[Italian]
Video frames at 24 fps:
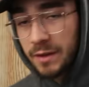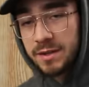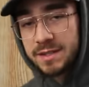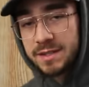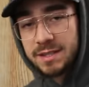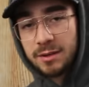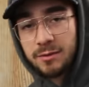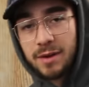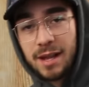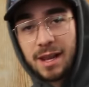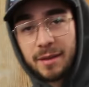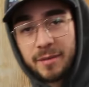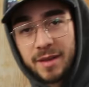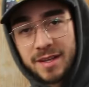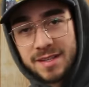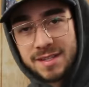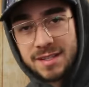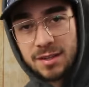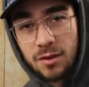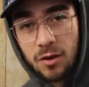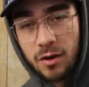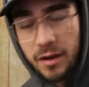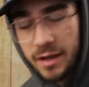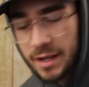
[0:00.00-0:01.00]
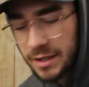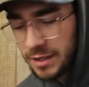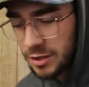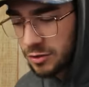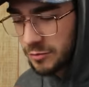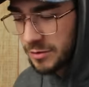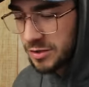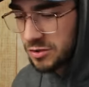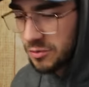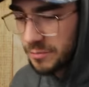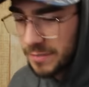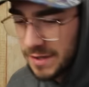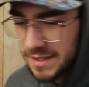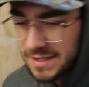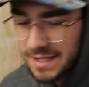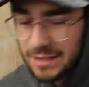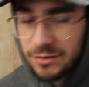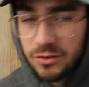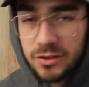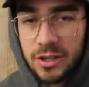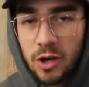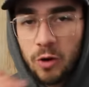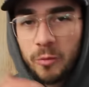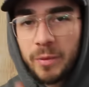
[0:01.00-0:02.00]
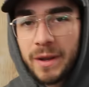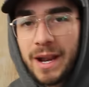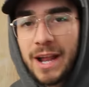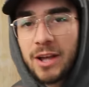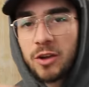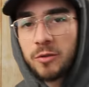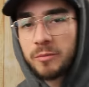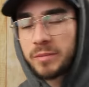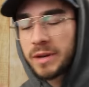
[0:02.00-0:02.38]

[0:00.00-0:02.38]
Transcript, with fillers: questa qua è la mia storia di come sono passato da operaio a